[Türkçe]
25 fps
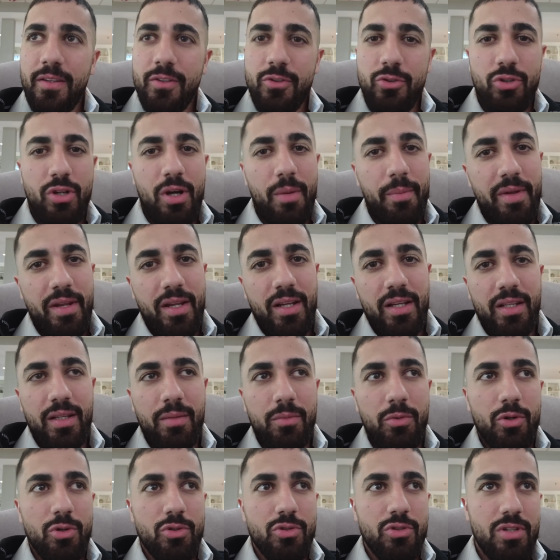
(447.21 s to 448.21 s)
Çünkü
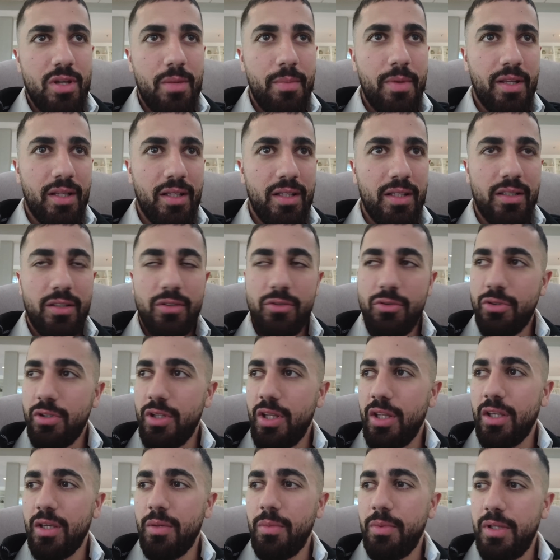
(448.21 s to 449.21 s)
Amerika'da biliyorsun emeklilik
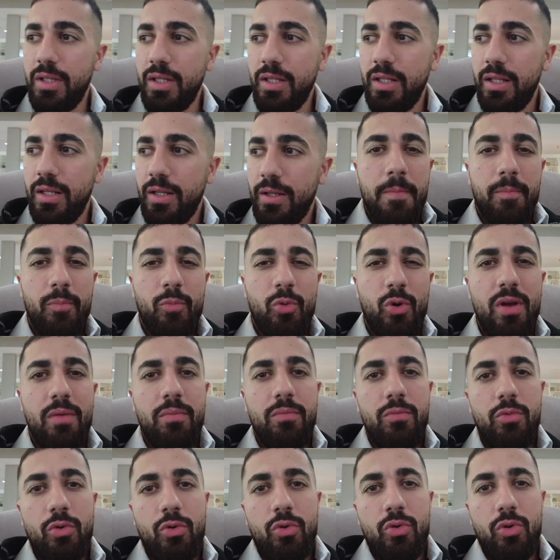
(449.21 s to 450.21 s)
Türkiye'deki gibi değil. Bu
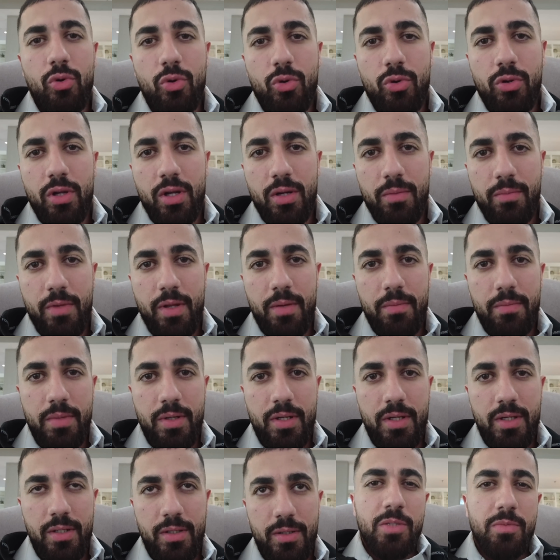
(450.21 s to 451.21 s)
en büyük korkularımdan
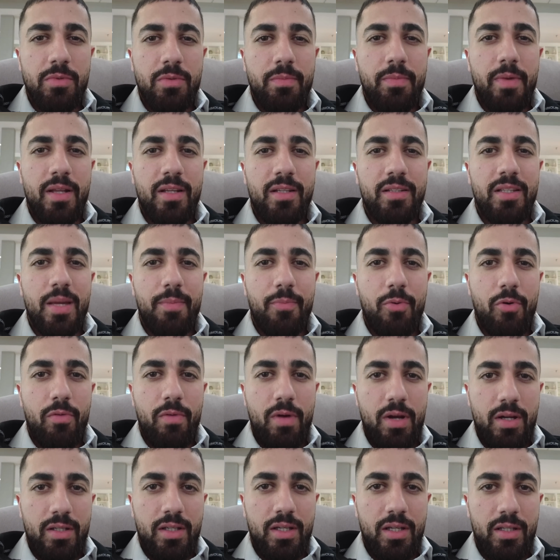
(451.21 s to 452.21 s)
biri. Şimdi bende depo
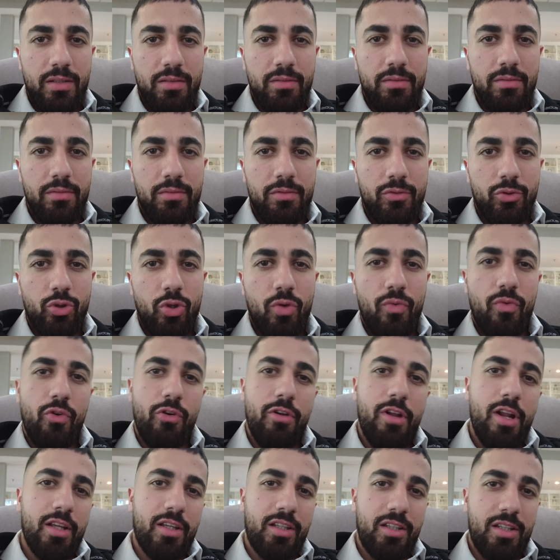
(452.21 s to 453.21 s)
varken
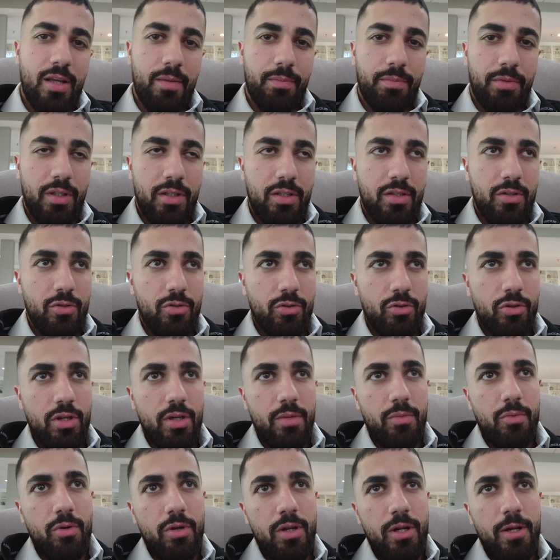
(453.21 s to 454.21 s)
şoförler kitap getiriyordu
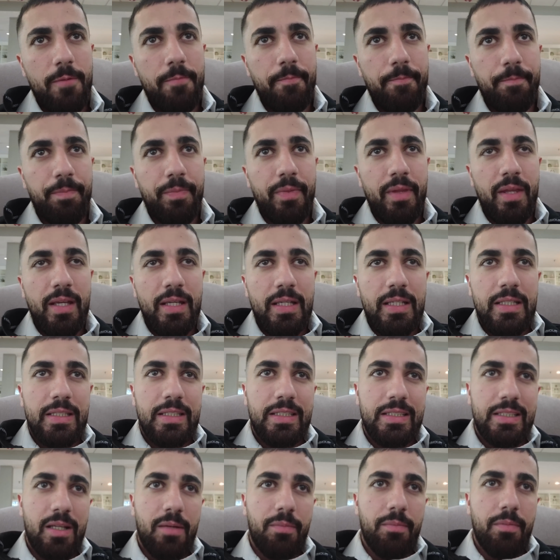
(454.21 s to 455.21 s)
ya böyle.
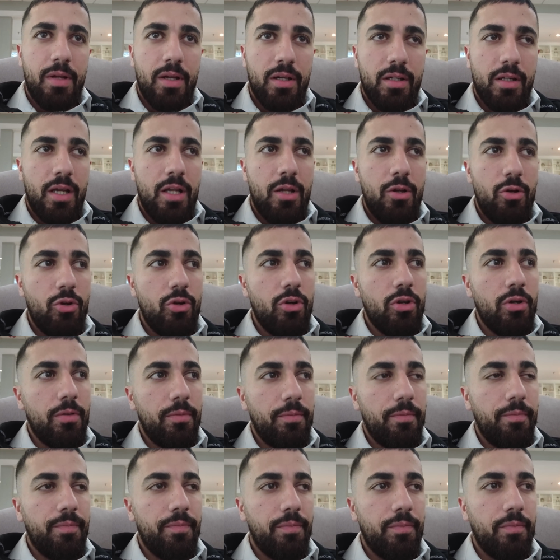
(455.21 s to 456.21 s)
Kitaplar geliyor
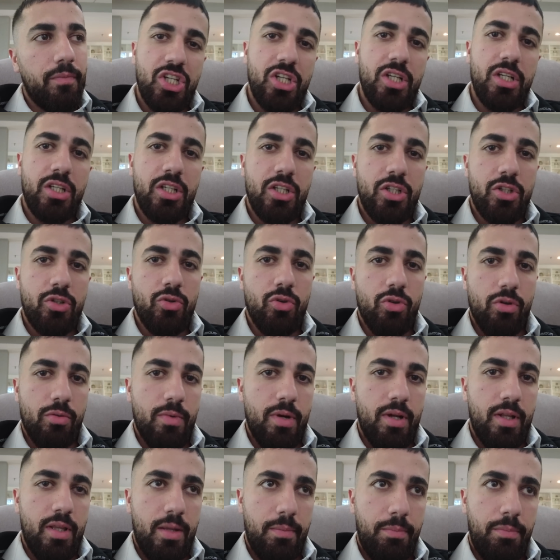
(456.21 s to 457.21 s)
kişilik iş
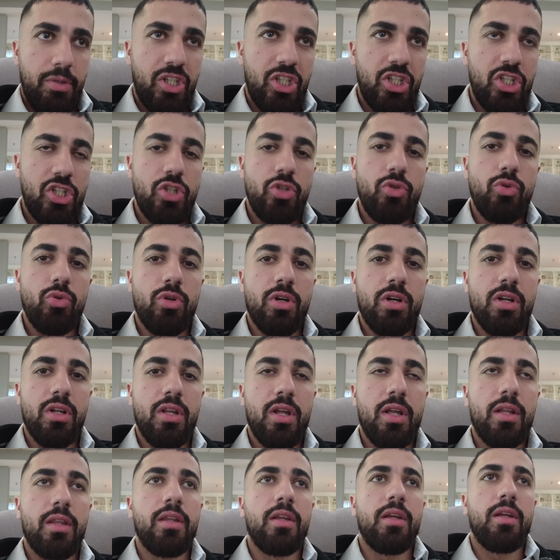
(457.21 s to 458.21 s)
normalde. Bir kişi
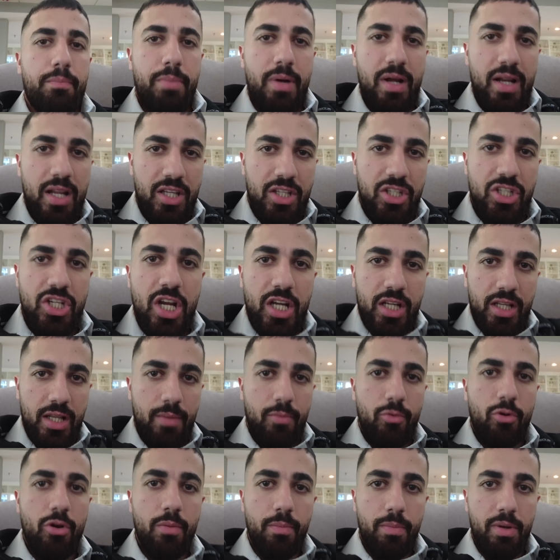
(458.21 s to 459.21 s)
yukarıdan palet
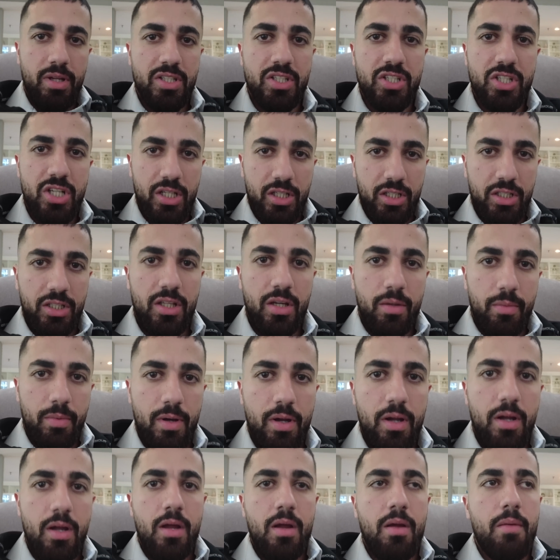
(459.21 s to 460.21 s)
jackle böyle basacak
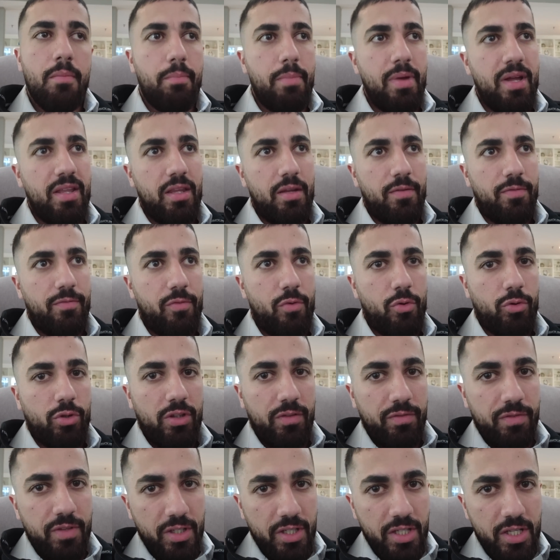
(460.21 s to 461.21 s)
kitaba. Ben de
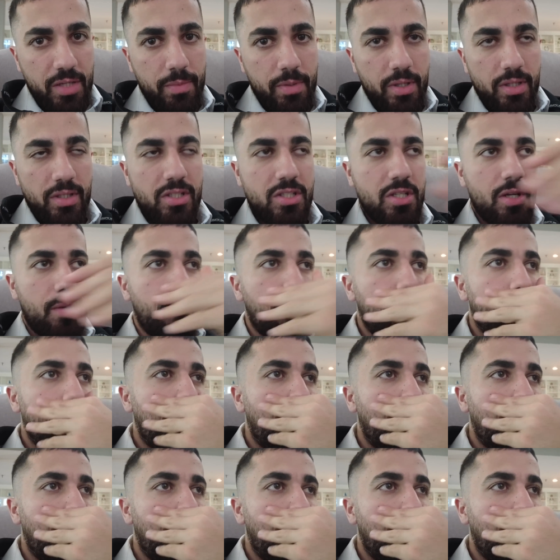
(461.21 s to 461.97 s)
forkliftle girip alacağım.